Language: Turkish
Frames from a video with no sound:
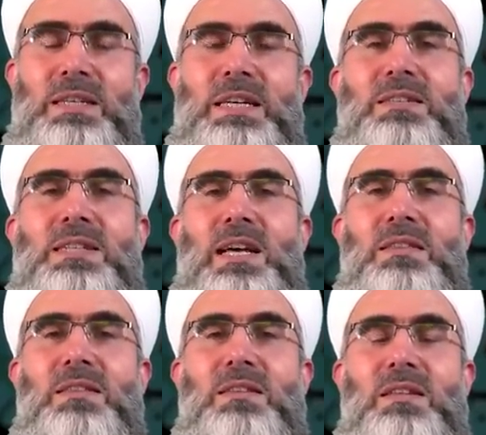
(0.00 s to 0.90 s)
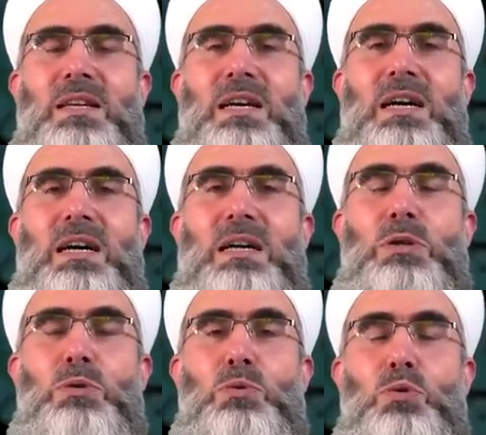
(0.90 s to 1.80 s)
insan
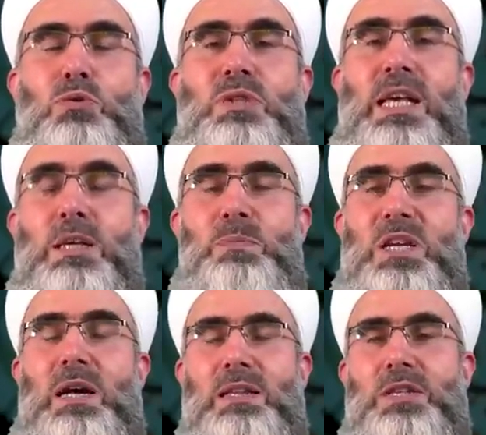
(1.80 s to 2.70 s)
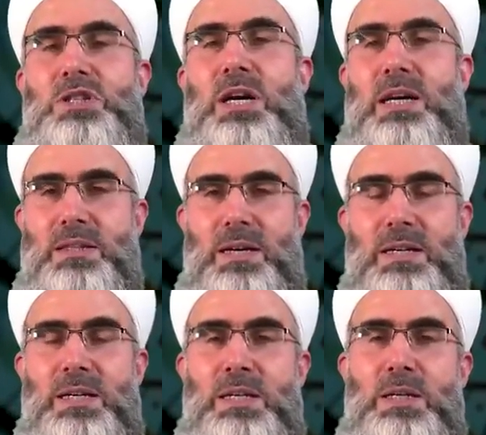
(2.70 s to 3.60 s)
yüksek bir alacağı
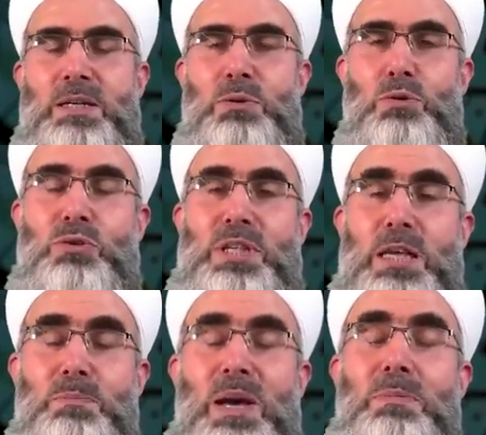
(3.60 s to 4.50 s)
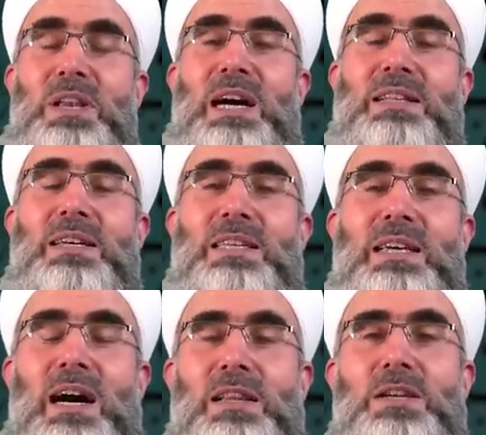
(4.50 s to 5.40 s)
da yüksek
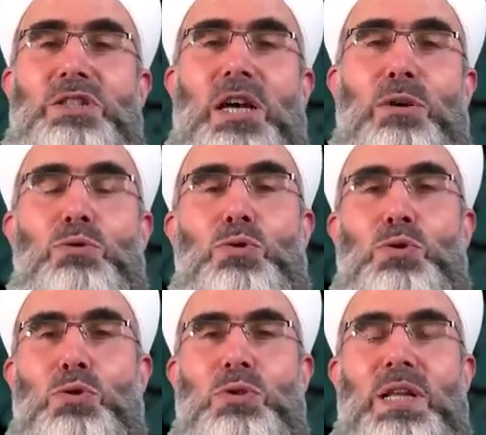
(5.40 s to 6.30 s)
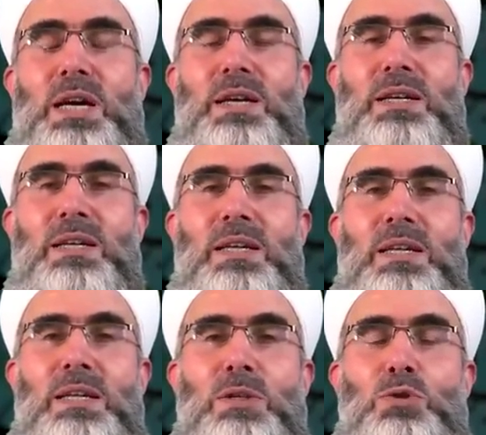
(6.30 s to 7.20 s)
meblağdaki alacağı hususunda
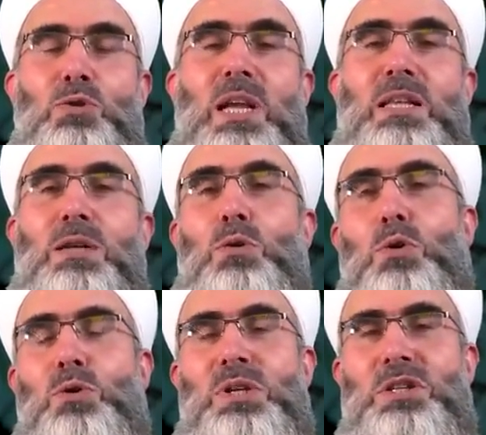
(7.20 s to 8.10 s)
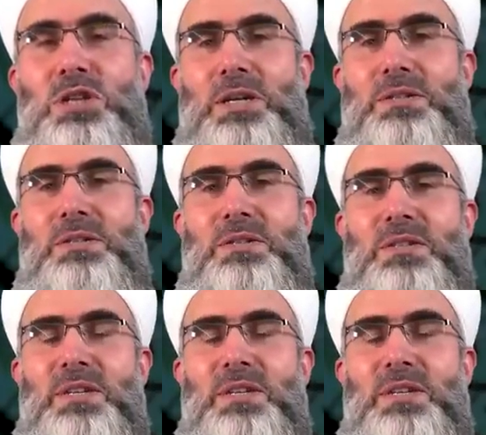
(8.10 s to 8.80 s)
sürekli korku yaşar.